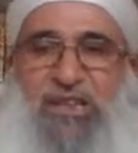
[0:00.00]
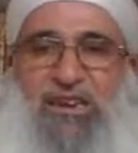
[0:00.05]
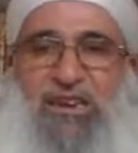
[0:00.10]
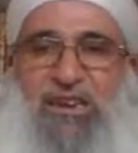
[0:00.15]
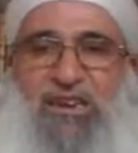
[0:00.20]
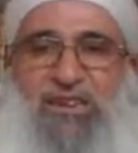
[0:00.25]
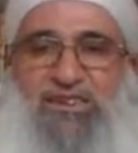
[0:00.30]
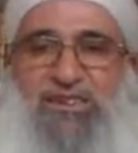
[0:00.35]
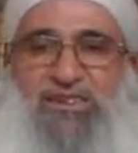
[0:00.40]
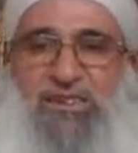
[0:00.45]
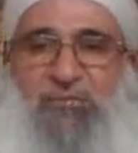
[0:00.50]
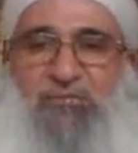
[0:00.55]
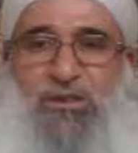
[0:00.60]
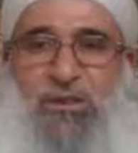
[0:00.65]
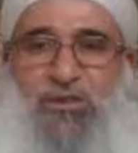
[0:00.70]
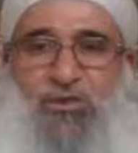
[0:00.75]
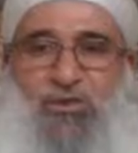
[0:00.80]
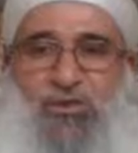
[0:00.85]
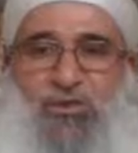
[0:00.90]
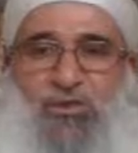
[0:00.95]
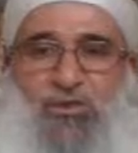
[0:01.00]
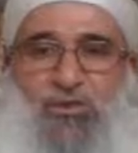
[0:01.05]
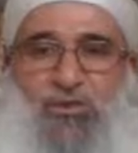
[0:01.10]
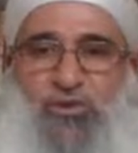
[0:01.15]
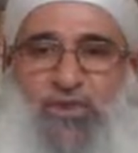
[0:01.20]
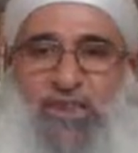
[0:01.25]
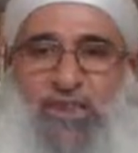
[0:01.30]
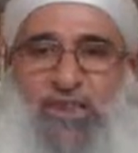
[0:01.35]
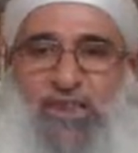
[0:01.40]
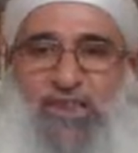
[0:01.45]
lezimehu
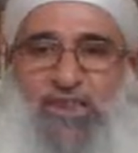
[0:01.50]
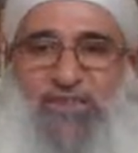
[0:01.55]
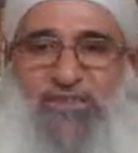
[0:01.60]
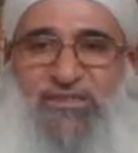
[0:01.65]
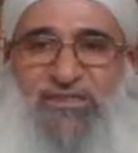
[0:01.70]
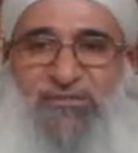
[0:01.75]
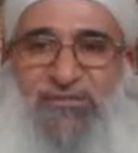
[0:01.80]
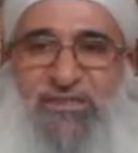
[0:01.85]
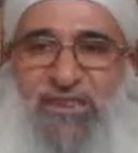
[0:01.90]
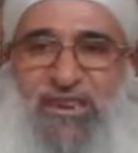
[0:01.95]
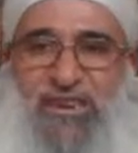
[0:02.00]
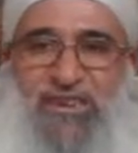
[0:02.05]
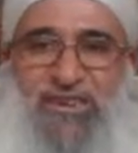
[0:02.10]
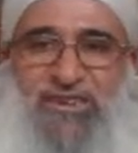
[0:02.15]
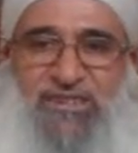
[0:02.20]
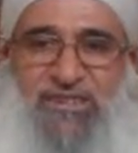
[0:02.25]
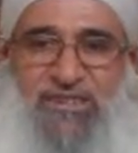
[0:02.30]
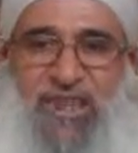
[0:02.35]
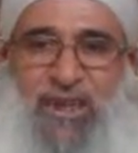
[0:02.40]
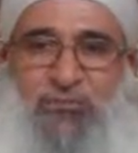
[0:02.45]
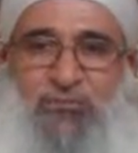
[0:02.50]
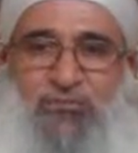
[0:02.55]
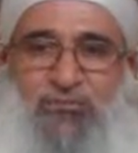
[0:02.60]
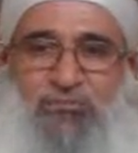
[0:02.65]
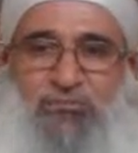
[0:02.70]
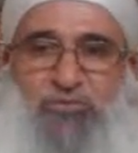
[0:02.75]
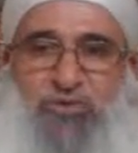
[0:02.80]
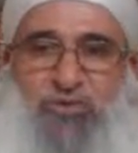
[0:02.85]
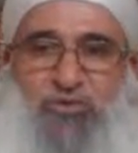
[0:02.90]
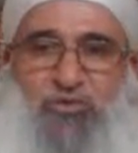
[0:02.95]
ona lazım gelir
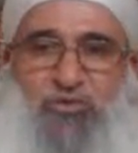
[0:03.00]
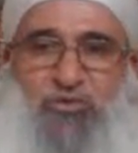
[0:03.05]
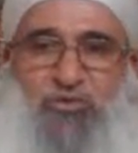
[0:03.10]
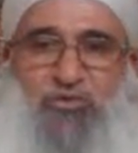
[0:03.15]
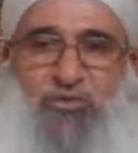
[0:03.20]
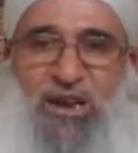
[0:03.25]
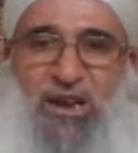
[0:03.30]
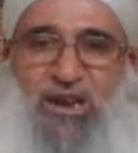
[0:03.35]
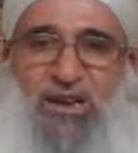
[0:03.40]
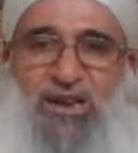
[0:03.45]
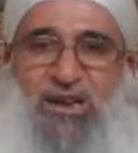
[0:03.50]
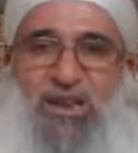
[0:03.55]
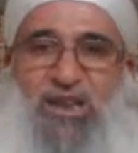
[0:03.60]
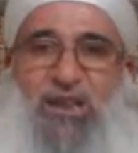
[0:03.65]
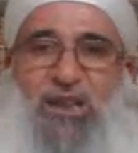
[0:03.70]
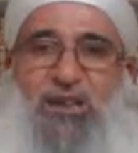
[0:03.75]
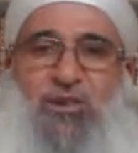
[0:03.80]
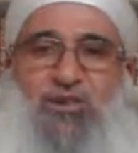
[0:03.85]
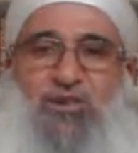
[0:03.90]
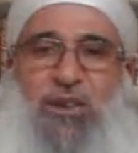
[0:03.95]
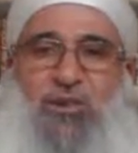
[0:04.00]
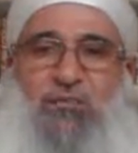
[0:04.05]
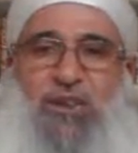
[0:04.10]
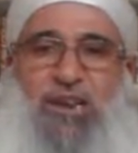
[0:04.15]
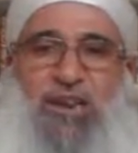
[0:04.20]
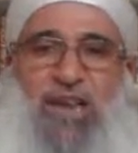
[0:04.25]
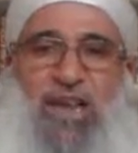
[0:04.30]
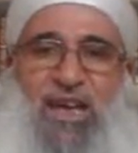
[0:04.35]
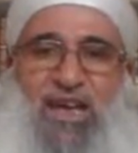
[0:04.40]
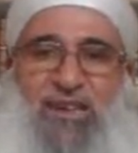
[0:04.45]
demun bir kurban ve
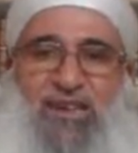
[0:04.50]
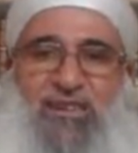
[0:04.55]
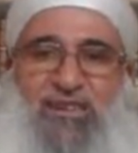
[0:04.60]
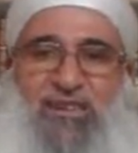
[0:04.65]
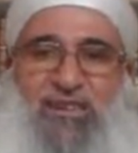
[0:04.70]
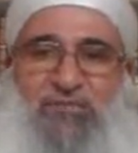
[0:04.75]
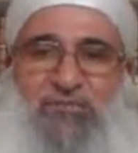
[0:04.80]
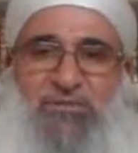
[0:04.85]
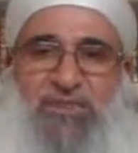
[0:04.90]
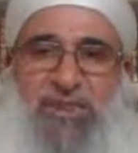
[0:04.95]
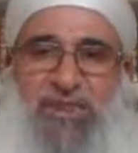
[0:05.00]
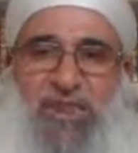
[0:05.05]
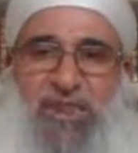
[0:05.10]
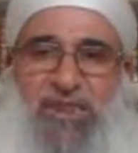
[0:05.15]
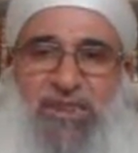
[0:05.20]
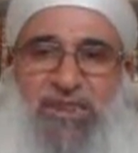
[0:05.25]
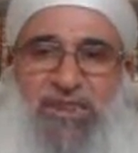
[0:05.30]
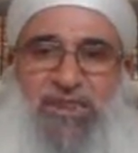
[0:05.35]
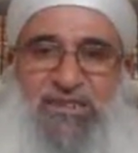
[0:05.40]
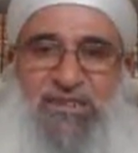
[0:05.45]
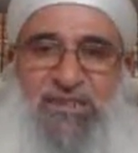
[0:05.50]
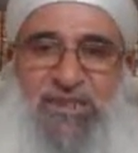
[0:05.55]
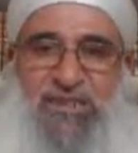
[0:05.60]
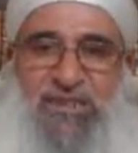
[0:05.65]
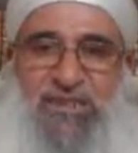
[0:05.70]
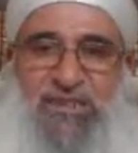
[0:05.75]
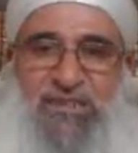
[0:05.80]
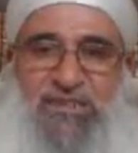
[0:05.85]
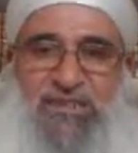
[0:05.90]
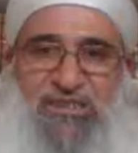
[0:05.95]
men her kim tereke
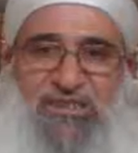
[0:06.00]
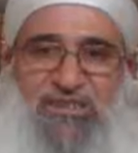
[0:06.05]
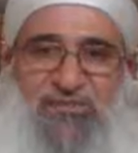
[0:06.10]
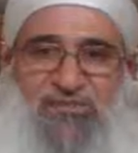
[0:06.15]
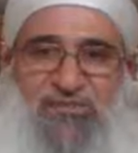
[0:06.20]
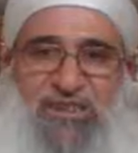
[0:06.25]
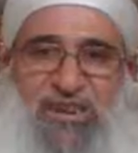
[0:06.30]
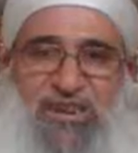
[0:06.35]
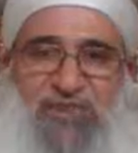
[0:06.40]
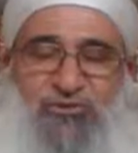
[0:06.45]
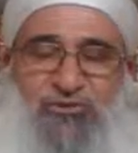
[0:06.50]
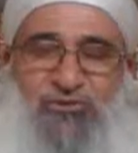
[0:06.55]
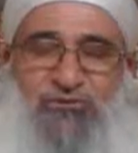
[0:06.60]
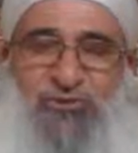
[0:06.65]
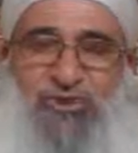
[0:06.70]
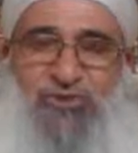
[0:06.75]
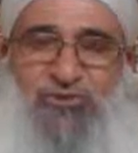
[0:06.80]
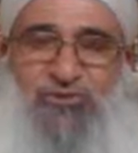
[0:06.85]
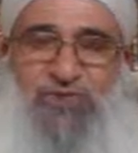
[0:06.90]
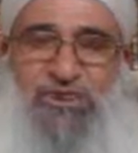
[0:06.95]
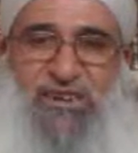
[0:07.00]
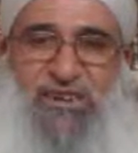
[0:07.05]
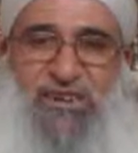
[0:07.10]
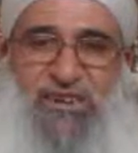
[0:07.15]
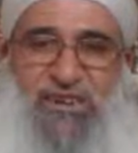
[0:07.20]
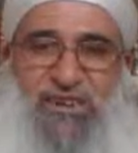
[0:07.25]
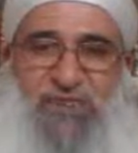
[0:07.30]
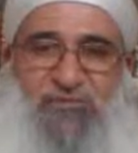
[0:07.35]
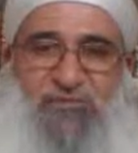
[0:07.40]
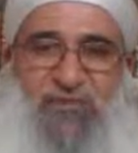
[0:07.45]
terk etti sünnetun bir
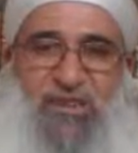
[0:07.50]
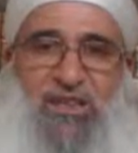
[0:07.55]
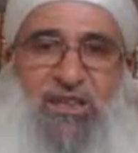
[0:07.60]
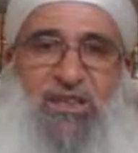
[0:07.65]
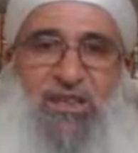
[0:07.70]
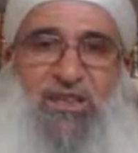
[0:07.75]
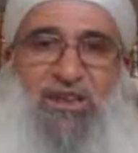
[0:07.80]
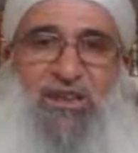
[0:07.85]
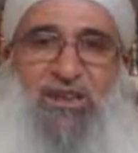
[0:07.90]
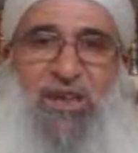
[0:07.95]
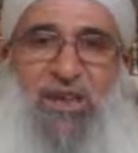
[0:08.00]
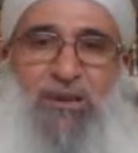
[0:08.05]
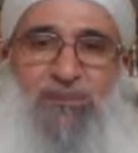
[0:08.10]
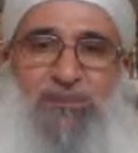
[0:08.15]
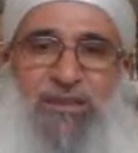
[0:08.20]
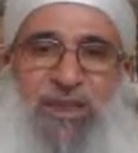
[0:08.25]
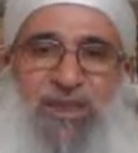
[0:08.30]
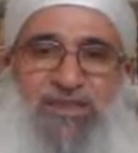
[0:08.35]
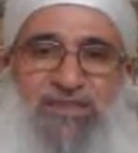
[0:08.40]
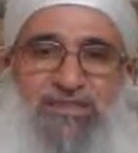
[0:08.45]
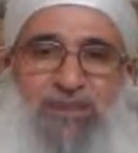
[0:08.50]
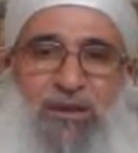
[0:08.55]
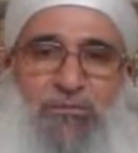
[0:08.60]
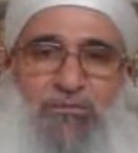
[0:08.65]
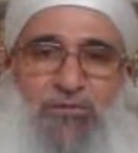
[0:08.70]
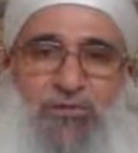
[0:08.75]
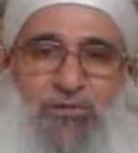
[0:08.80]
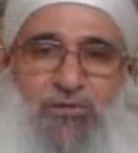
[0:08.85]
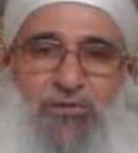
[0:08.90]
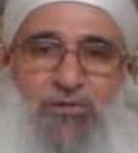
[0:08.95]
sünneti lem
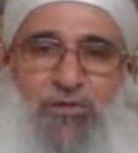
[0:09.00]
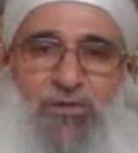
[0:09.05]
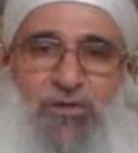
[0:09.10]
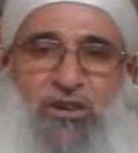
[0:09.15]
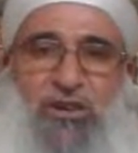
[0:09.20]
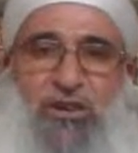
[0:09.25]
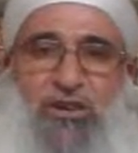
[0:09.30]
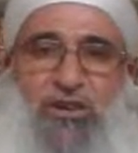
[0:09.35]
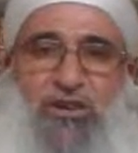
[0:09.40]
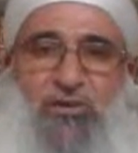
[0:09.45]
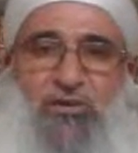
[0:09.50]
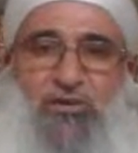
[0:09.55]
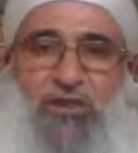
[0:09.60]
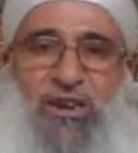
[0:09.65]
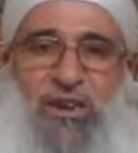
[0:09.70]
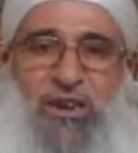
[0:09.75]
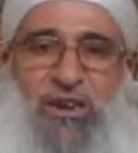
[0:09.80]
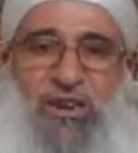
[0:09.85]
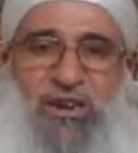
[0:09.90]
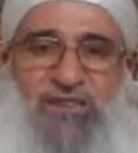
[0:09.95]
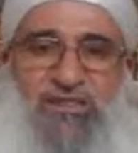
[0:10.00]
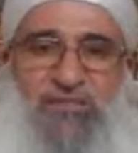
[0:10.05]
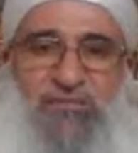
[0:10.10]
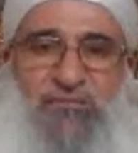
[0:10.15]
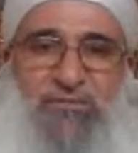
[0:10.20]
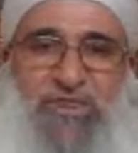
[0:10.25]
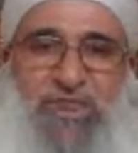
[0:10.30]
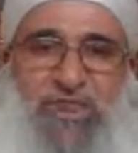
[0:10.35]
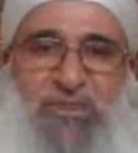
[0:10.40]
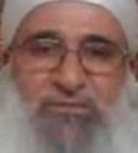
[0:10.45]
yelzemhu ona
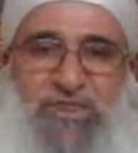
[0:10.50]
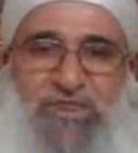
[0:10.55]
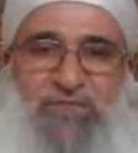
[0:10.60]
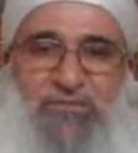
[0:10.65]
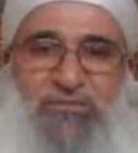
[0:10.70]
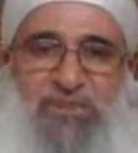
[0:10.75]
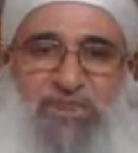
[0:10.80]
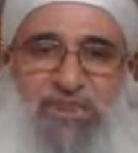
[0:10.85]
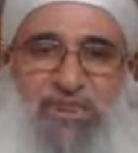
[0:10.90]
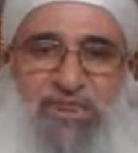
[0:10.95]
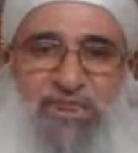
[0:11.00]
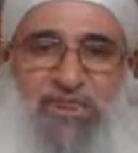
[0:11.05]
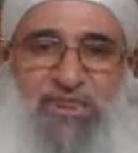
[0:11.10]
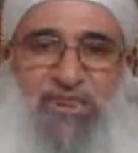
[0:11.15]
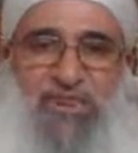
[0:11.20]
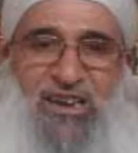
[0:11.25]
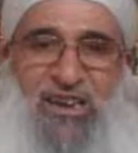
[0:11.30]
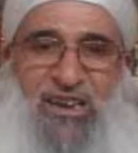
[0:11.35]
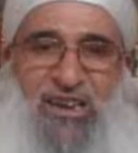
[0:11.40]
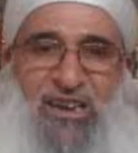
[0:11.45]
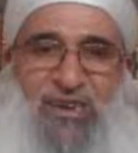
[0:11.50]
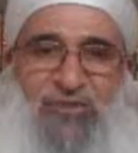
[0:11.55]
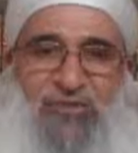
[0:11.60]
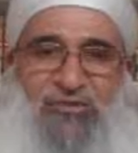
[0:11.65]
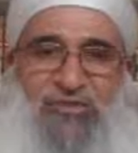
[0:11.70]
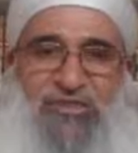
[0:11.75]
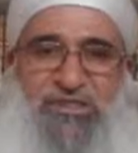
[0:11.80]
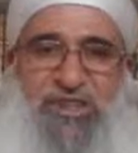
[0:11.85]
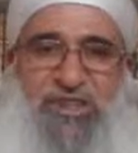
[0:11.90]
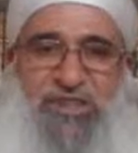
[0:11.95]
lazım gelmez biter ki ha
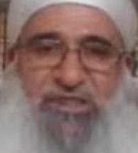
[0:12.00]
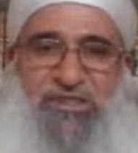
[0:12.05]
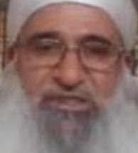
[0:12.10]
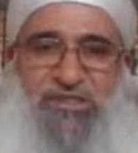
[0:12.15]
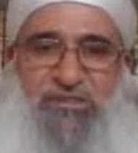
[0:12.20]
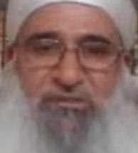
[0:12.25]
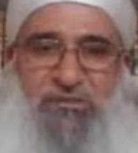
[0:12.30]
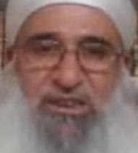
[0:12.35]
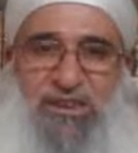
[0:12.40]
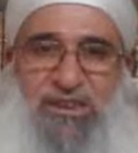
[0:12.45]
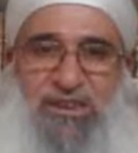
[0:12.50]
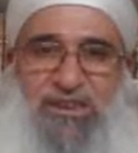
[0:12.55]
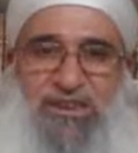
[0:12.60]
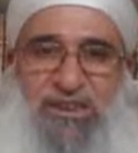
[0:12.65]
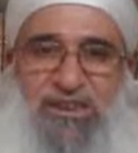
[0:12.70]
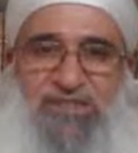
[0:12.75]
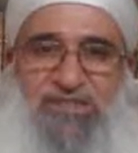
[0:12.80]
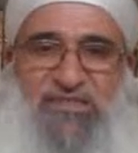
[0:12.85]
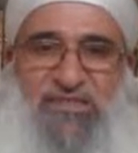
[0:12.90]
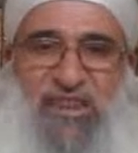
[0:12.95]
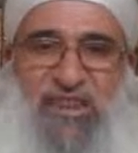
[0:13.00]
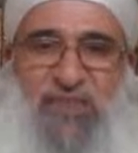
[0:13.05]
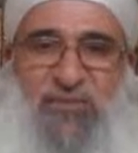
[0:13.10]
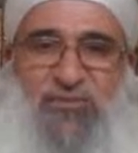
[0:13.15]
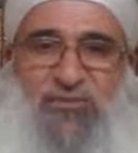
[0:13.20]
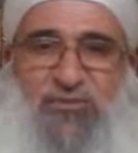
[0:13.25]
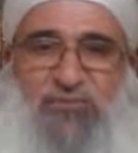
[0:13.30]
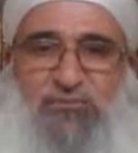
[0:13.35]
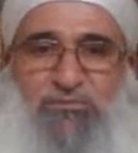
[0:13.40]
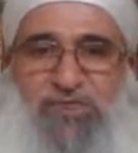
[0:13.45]
onu terk etmek ile
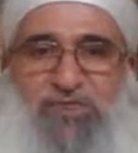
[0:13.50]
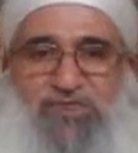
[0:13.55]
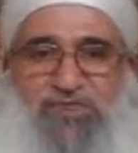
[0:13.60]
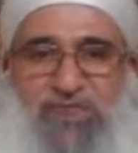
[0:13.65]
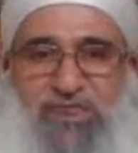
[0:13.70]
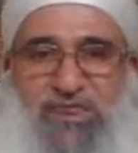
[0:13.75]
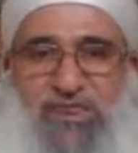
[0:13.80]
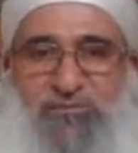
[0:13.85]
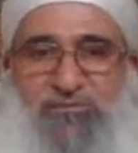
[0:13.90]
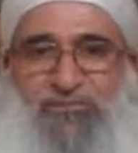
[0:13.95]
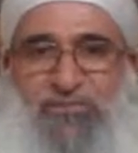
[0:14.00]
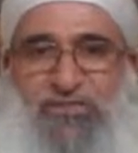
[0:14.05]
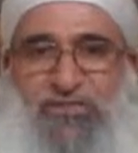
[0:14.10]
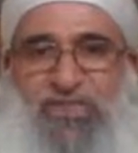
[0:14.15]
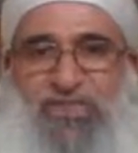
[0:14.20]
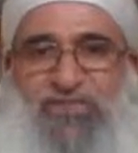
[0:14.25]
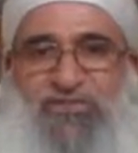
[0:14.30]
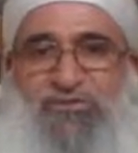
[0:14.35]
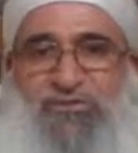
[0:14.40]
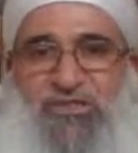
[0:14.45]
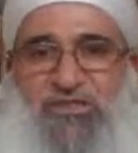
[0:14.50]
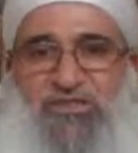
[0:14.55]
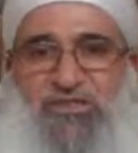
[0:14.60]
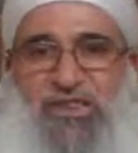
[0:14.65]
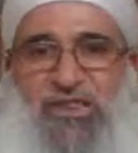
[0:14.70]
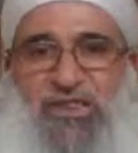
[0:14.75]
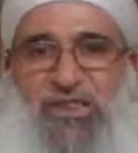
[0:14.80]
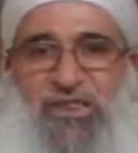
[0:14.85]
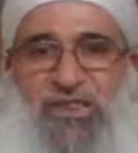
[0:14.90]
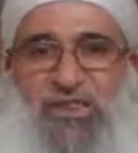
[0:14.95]
şeyun bir şey hiçbir
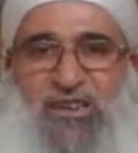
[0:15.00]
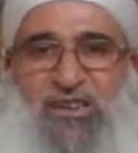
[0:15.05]
şey